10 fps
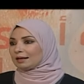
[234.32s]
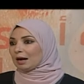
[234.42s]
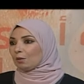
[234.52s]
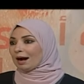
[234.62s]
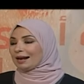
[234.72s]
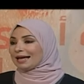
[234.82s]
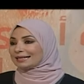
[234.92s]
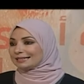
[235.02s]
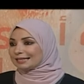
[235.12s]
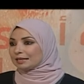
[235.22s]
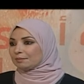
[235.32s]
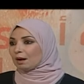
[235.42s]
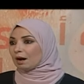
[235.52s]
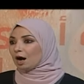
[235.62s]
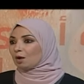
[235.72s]
او على ايديهما
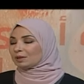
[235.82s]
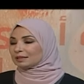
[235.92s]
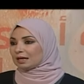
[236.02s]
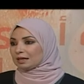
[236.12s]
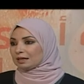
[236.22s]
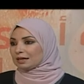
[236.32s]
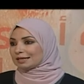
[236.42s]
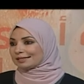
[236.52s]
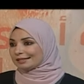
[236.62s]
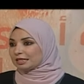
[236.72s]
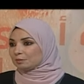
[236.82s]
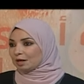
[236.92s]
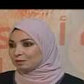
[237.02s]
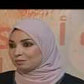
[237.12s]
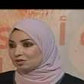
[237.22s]
قامت
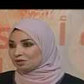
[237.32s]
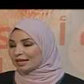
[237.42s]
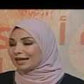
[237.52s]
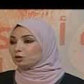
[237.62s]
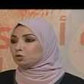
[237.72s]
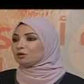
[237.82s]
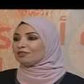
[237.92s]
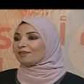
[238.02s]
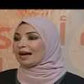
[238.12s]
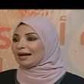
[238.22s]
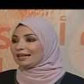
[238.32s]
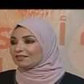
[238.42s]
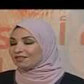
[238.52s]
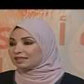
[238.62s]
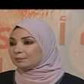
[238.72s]
السينما المصريه ايه الدور الفعال يا
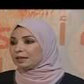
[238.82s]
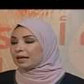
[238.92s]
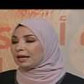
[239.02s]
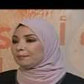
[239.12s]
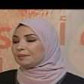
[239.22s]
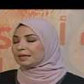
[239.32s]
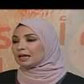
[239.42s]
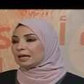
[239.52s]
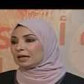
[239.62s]
فندم اللي قام به